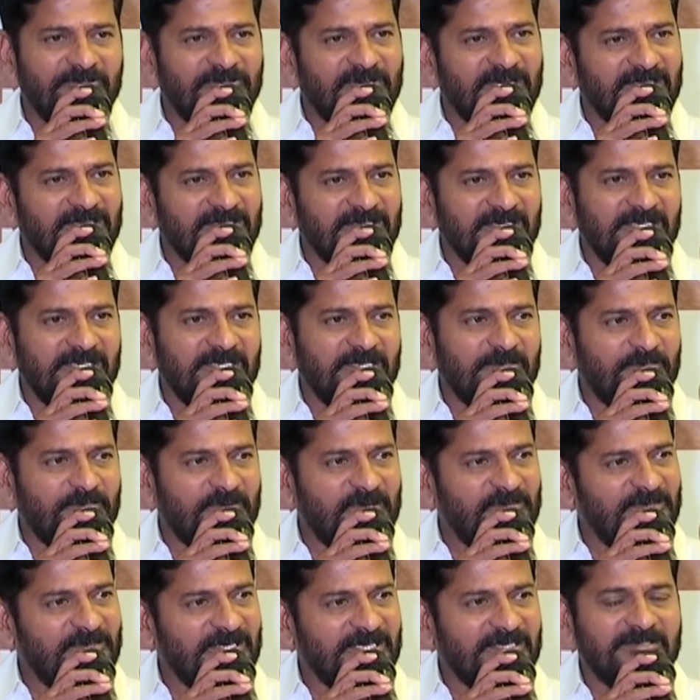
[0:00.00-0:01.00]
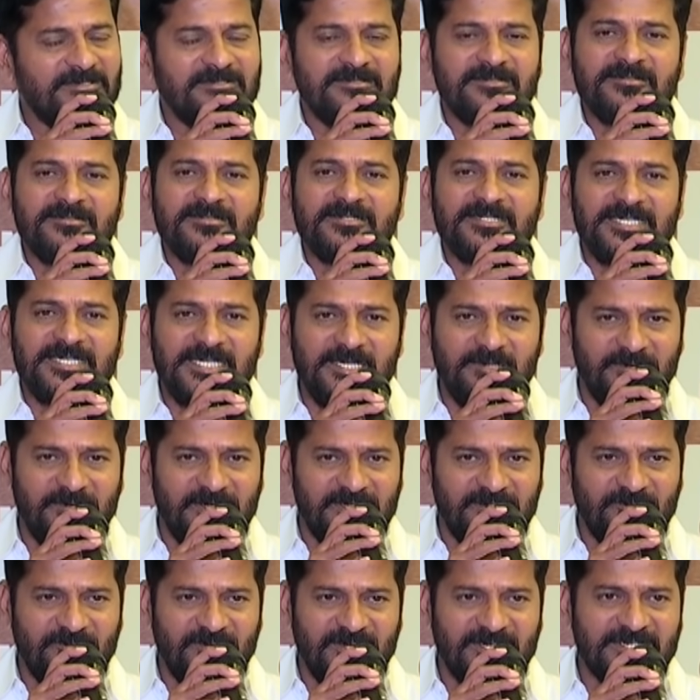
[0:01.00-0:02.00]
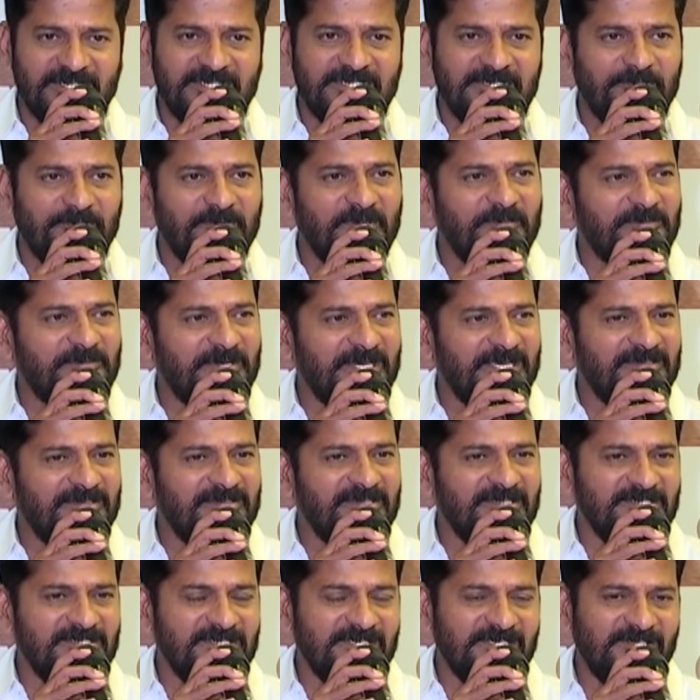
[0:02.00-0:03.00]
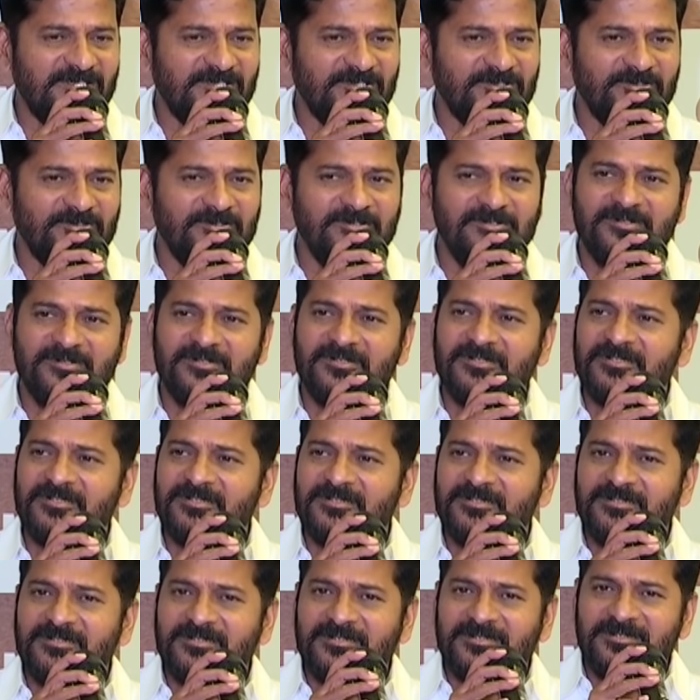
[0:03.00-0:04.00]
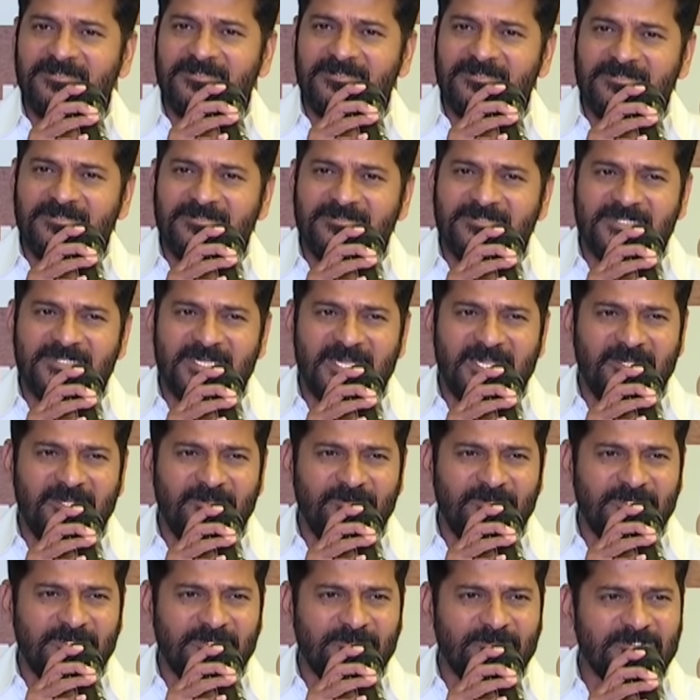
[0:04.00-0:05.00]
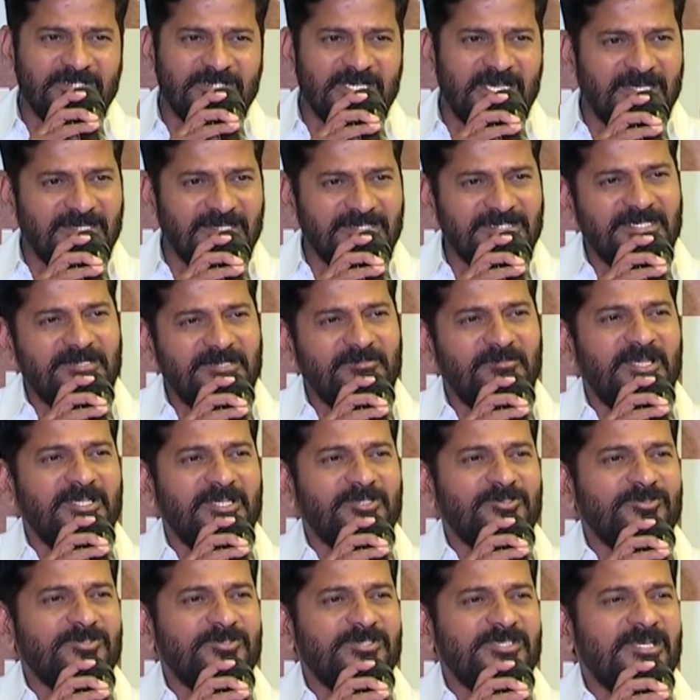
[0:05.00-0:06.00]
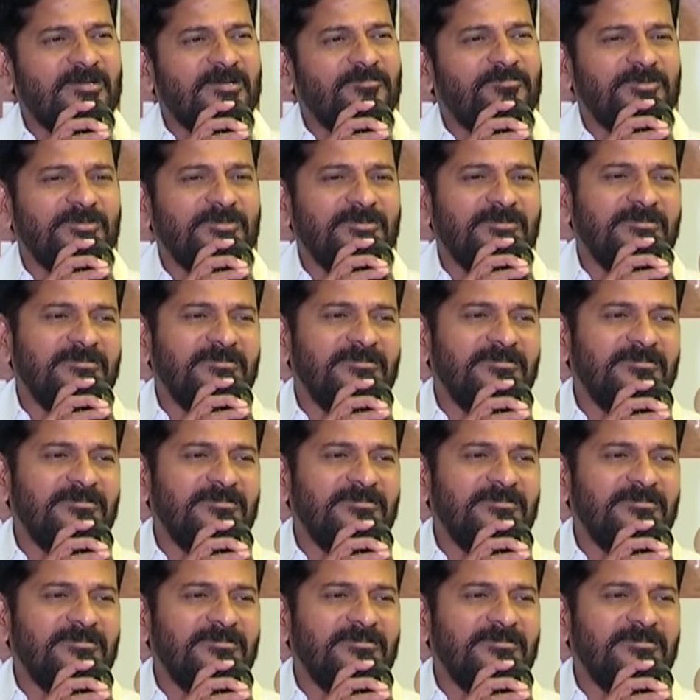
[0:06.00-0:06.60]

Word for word: కట్ట రిపబ్లిక్ సినిమా ద్వారా చెప్పే ప్రయత్నం చేసిండ్రు చాలా వరకు చాలా సినిమాలు చూసినప్పుడు